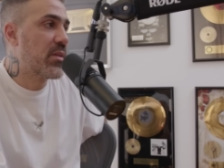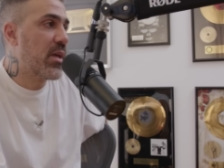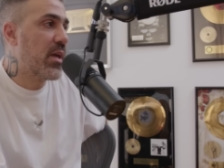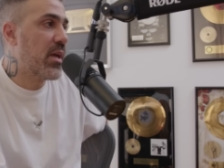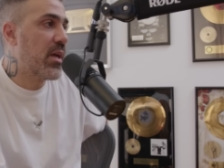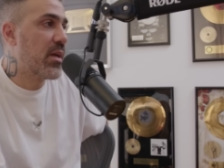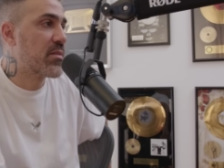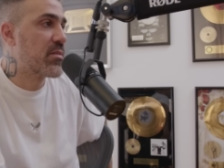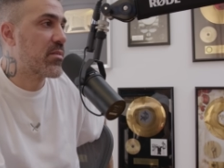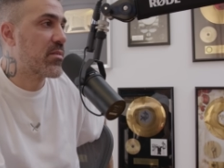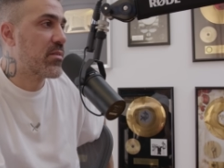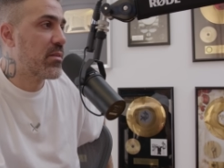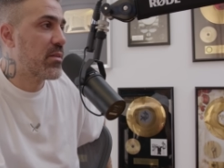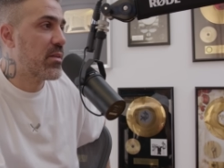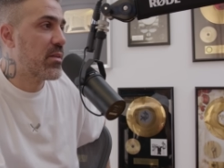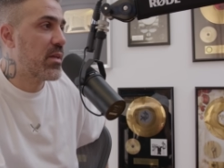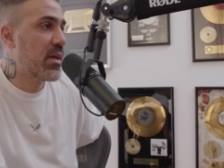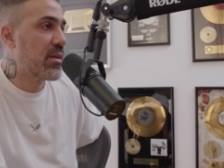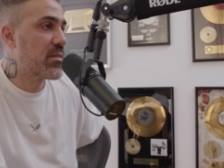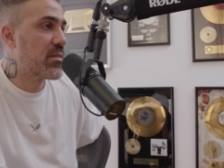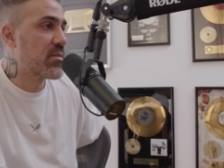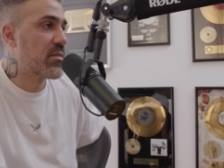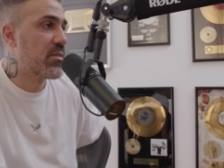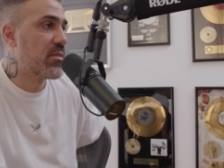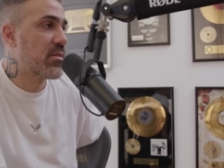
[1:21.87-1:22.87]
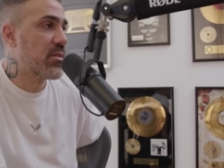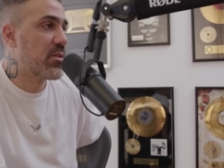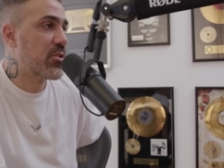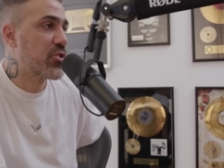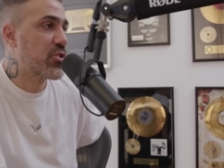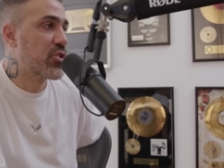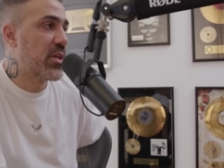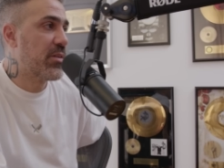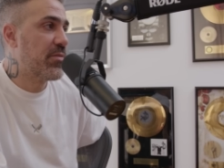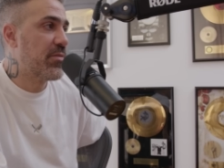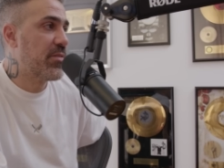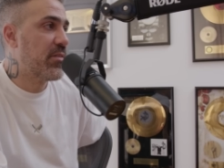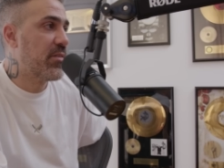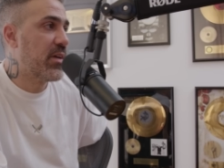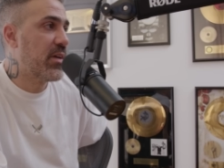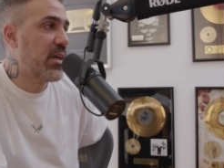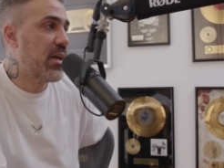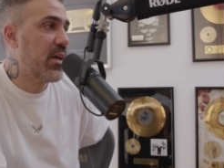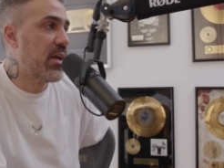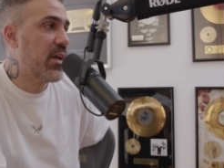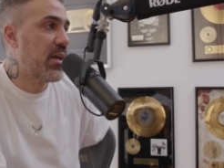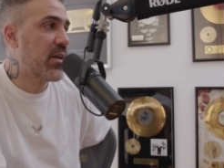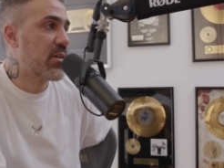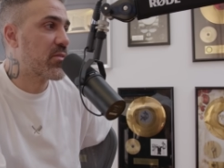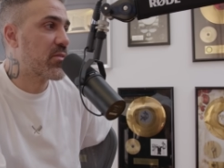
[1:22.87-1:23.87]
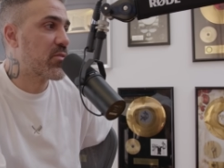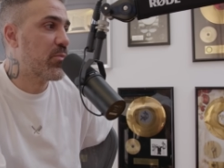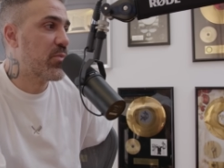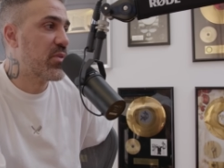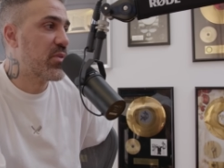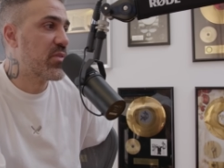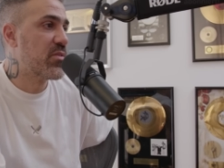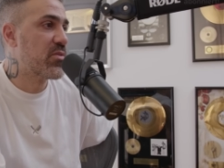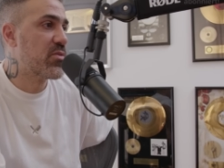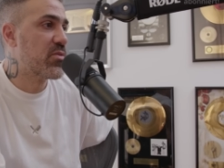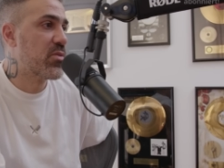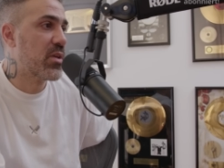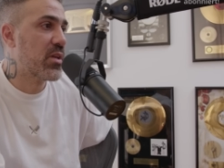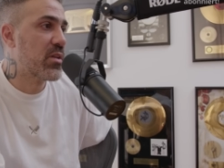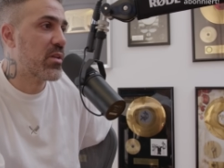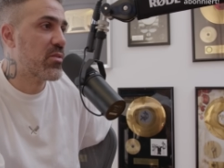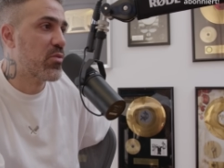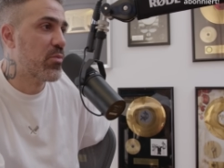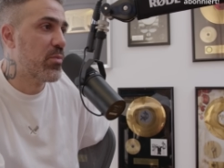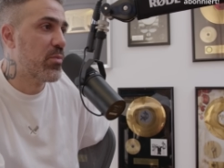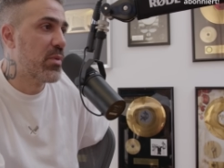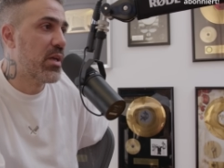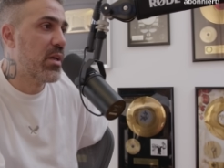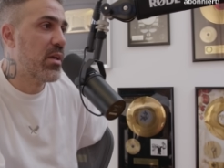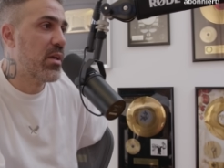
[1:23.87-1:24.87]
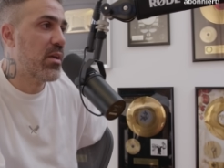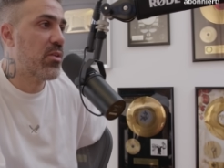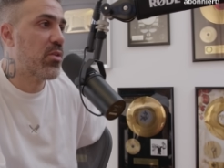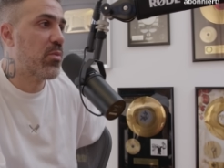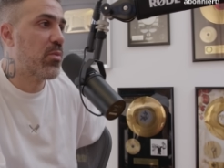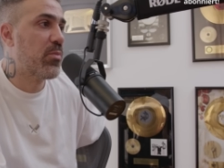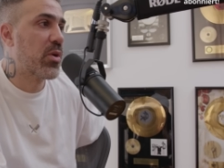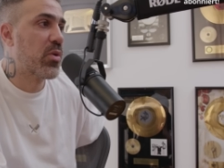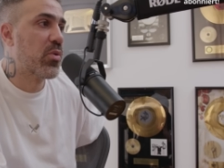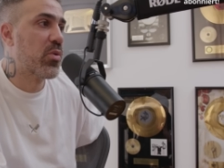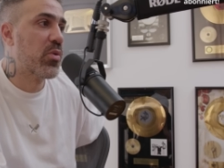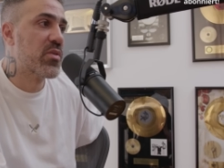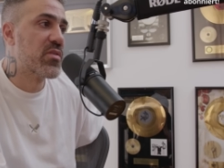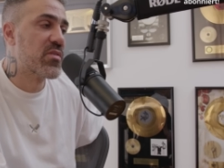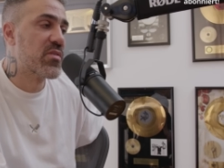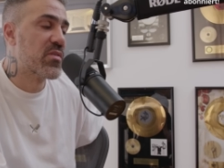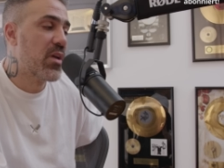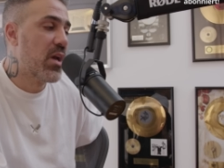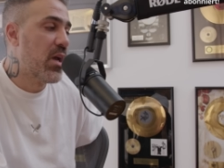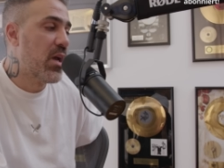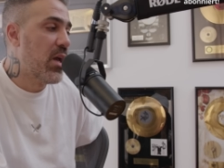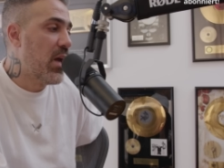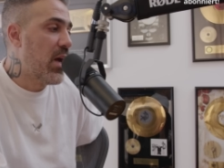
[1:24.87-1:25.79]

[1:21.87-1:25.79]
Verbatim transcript: Der erste, die erste Staffel war ja eher so ein bisschen so ein Resümee, nochmal kurz